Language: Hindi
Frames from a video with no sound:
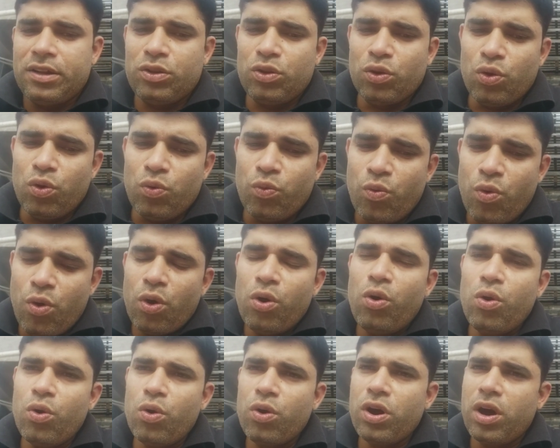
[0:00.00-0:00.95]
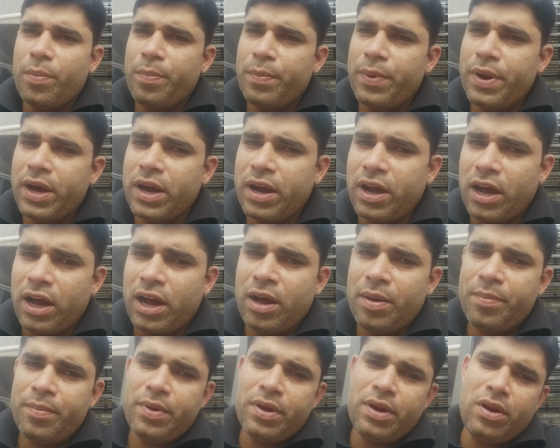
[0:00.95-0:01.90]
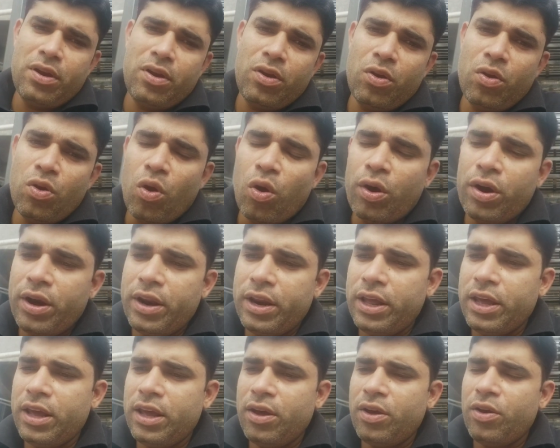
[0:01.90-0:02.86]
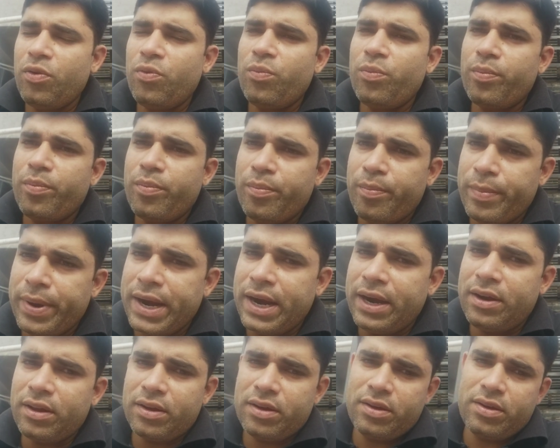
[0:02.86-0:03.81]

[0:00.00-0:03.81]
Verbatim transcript: तो वो लोग अपना काम लॉन्ड्री मेट